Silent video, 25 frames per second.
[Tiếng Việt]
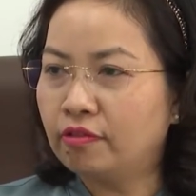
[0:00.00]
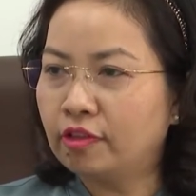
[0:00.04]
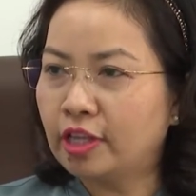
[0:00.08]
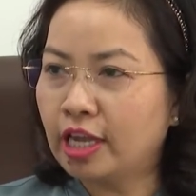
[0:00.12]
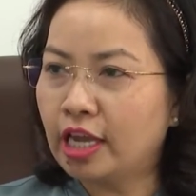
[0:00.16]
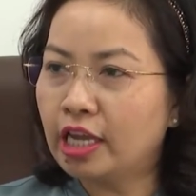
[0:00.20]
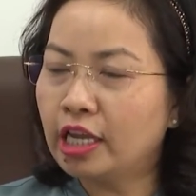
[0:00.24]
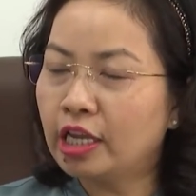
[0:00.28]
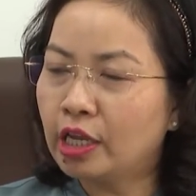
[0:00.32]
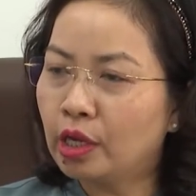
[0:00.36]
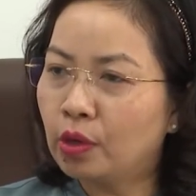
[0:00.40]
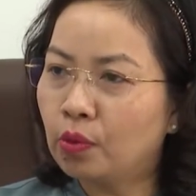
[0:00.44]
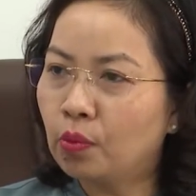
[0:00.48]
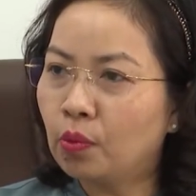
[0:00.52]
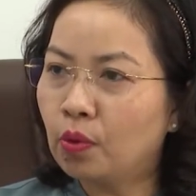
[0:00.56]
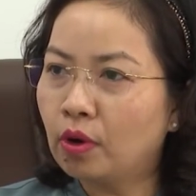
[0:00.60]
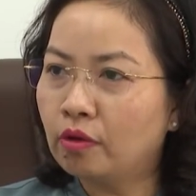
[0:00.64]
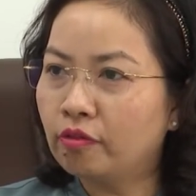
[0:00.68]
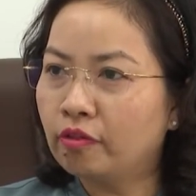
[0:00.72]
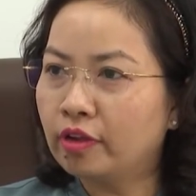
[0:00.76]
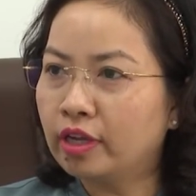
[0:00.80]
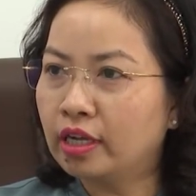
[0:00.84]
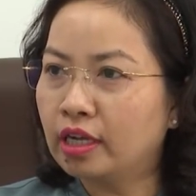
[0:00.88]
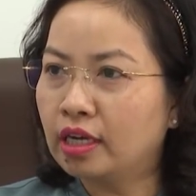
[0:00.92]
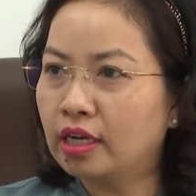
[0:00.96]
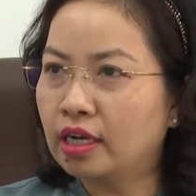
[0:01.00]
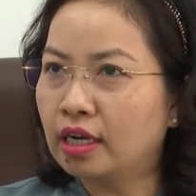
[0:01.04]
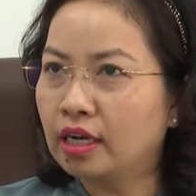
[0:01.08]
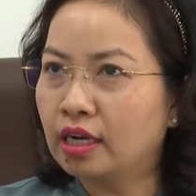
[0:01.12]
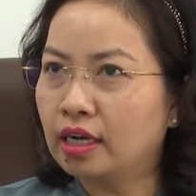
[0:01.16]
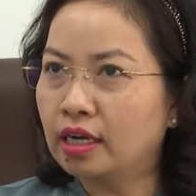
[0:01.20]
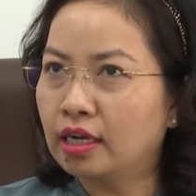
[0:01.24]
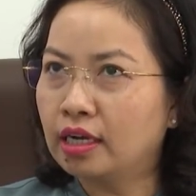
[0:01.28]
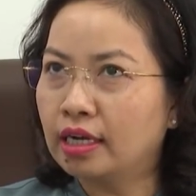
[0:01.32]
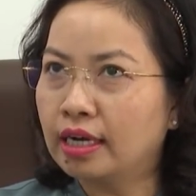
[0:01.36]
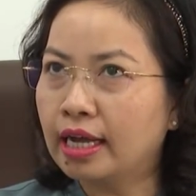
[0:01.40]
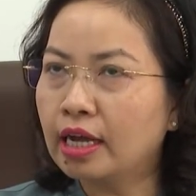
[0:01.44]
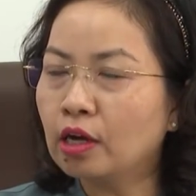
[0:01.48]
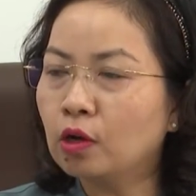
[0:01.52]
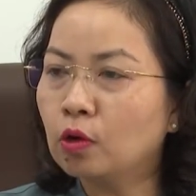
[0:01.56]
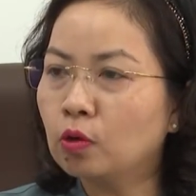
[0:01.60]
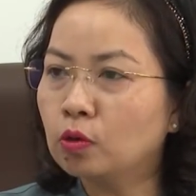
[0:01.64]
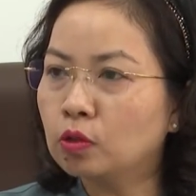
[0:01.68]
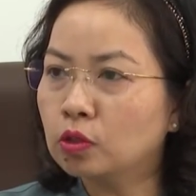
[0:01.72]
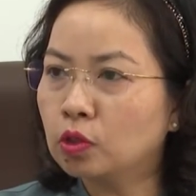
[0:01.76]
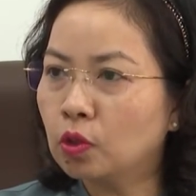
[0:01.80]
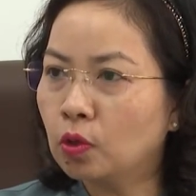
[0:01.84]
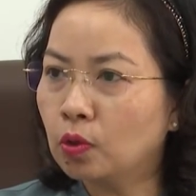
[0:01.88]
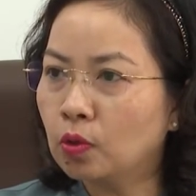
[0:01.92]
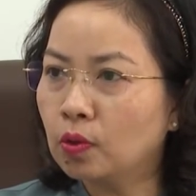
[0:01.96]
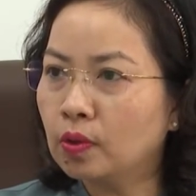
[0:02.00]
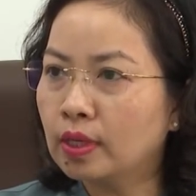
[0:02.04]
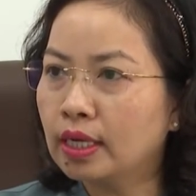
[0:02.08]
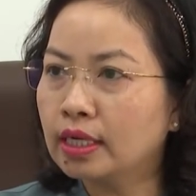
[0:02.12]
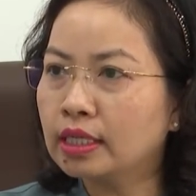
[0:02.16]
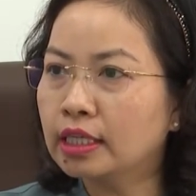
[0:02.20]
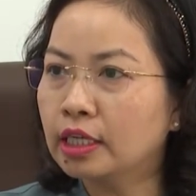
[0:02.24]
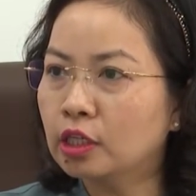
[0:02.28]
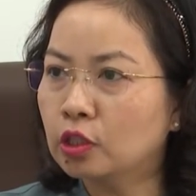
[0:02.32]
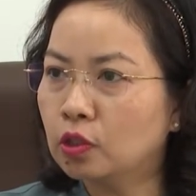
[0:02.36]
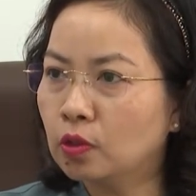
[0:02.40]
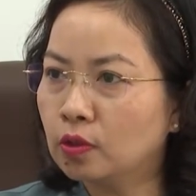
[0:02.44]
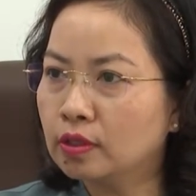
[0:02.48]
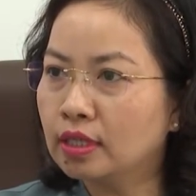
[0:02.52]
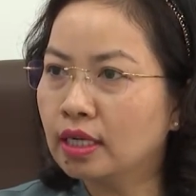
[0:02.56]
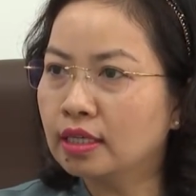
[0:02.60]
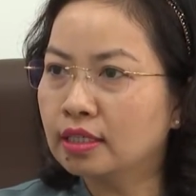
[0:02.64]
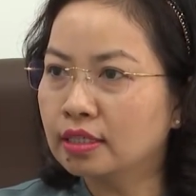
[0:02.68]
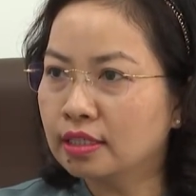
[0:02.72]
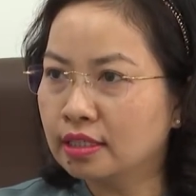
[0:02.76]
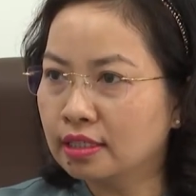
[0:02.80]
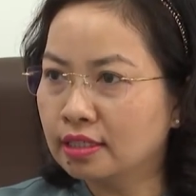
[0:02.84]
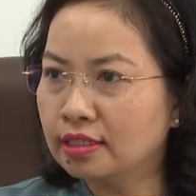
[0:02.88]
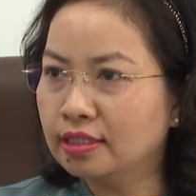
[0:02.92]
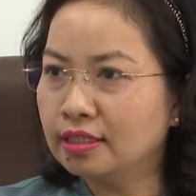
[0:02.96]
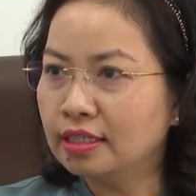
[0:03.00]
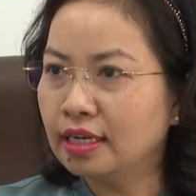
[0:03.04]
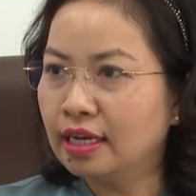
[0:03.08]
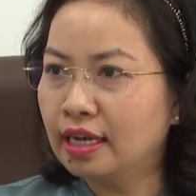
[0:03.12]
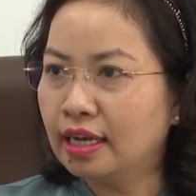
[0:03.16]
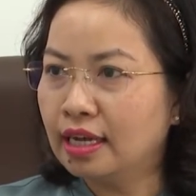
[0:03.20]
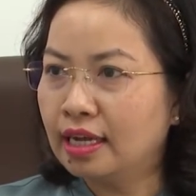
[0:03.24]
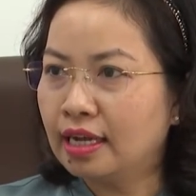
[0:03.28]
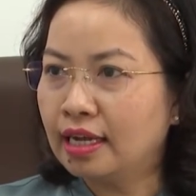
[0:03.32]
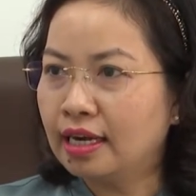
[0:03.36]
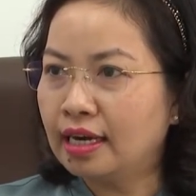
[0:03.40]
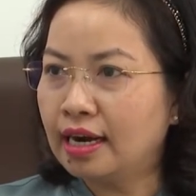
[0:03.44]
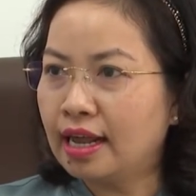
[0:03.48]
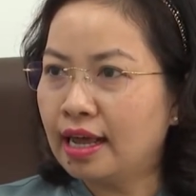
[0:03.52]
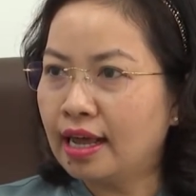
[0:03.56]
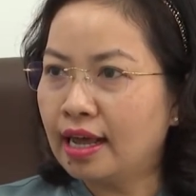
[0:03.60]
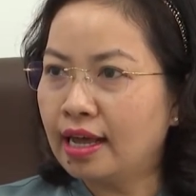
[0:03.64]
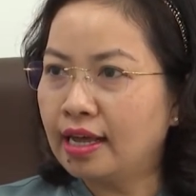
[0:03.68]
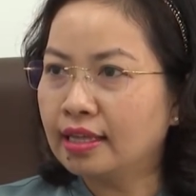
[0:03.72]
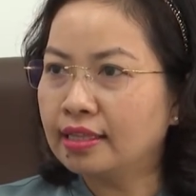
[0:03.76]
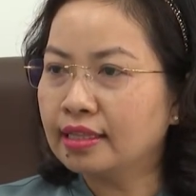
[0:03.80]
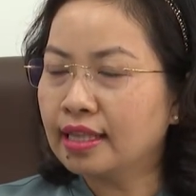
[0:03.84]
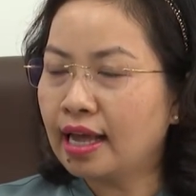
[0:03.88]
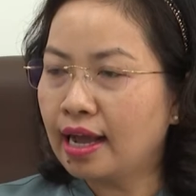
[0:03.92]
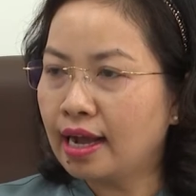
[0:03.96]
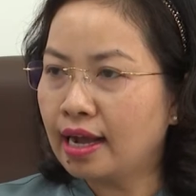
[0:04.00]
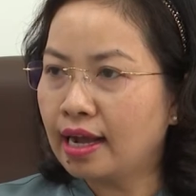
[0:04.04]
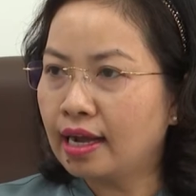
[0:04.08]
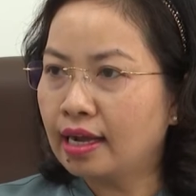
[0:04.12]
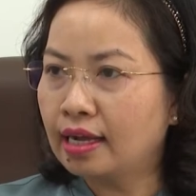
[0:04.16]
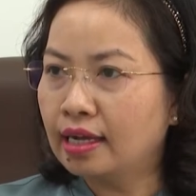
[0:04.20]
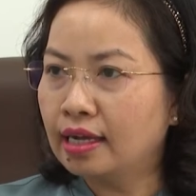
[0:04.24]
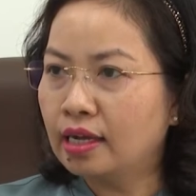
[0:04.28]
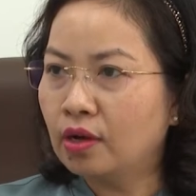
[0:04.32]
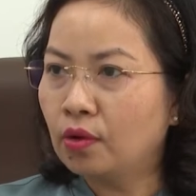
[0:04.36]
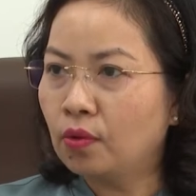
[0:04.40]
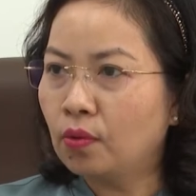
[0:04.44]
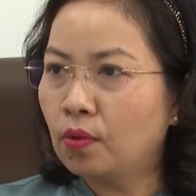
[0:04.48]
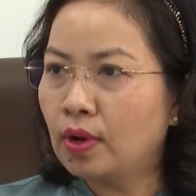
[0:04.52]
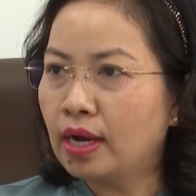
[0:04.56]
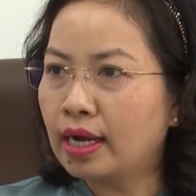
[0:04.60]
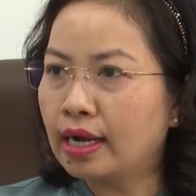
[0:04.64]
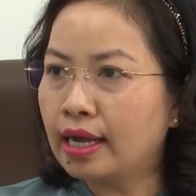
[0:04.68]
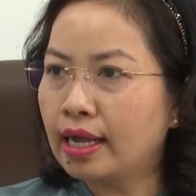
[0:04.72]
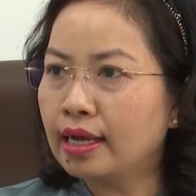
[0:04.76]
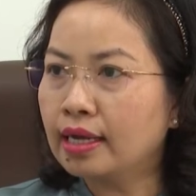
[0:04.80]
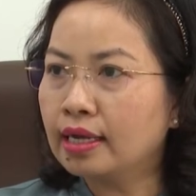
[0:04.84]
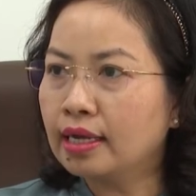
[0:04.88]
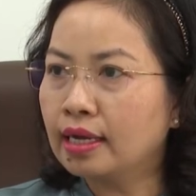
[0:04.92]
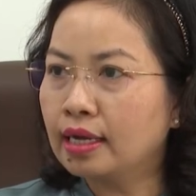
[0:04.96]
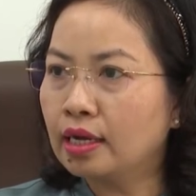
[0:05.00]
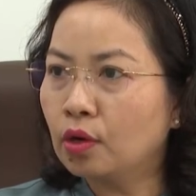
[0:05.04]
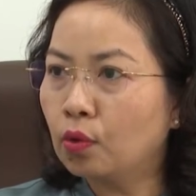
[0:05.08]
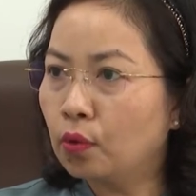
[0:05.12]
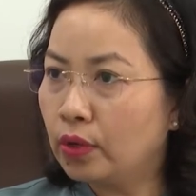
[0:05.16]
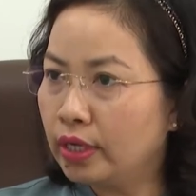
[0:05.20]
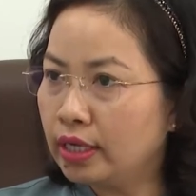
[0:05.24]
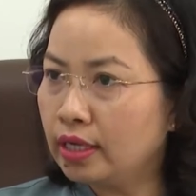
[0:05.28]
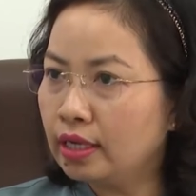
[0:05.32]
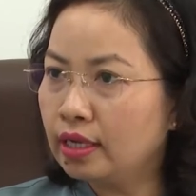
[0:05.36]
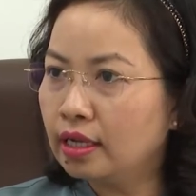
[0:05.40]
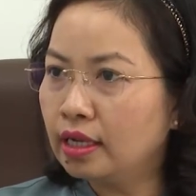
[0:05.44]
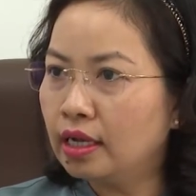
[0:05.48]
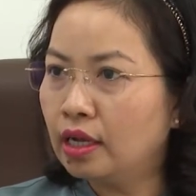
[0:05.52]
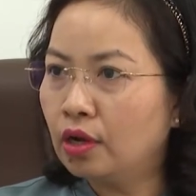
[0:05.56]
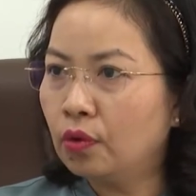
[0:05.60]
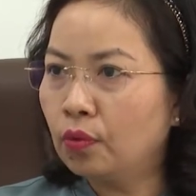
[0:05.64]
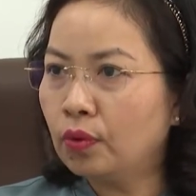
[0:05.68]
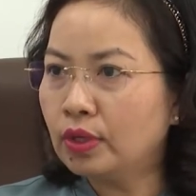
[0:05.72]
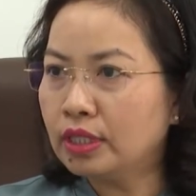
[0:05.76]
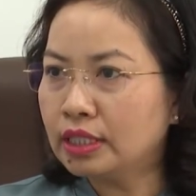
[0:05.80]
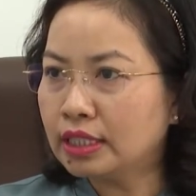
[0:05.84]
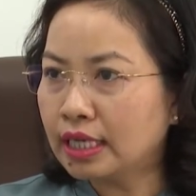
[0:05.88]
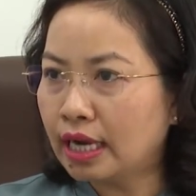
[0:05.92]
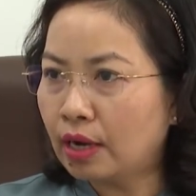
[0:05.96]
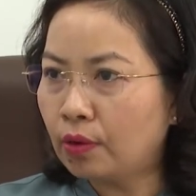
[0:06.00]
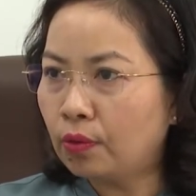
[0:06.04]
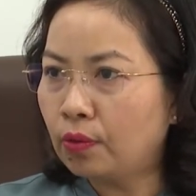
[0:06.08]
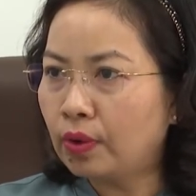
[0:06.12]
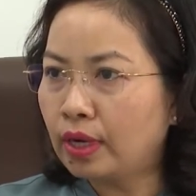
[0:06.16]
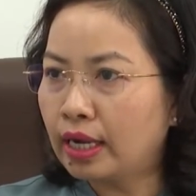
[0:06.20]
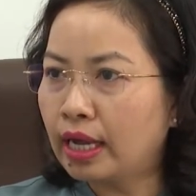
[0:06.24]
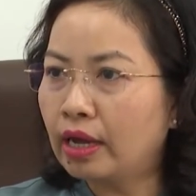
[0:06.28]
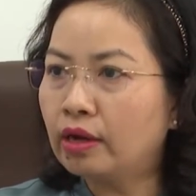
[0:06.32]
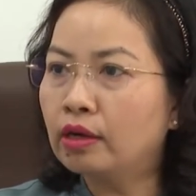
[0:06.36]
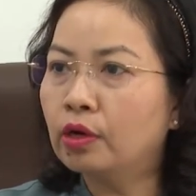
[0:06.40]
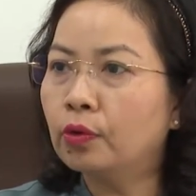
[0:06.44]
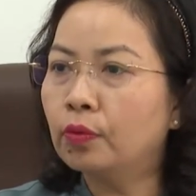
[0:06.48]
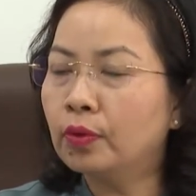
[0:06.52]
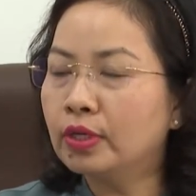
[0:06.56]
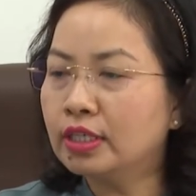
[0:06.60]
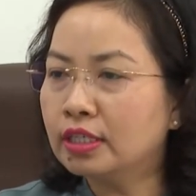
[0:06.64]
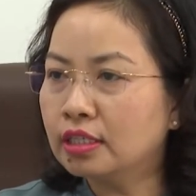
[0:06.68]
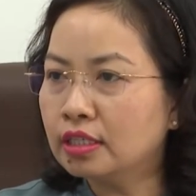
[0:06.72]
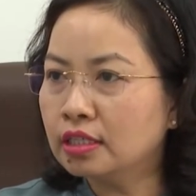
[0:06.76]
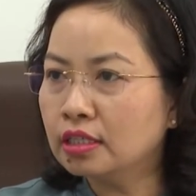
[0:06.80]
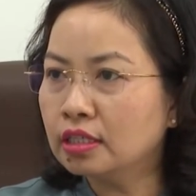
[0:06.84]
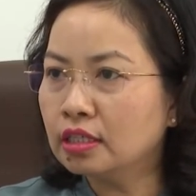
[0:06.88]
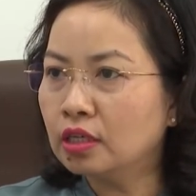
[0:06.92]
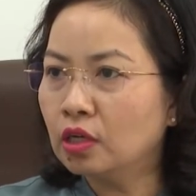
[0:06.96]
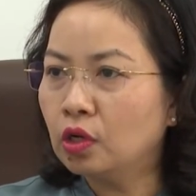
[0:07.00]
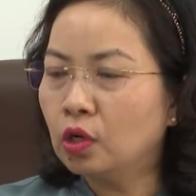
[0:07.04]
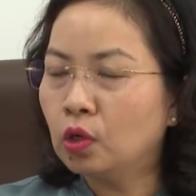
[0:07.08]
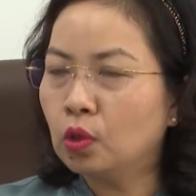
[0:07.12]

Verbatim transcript: thể hiện qua việc à, các con số, các chỉ số tăng trưởng đã tăng qua các à, quý, quý sau cao hơn quý trước.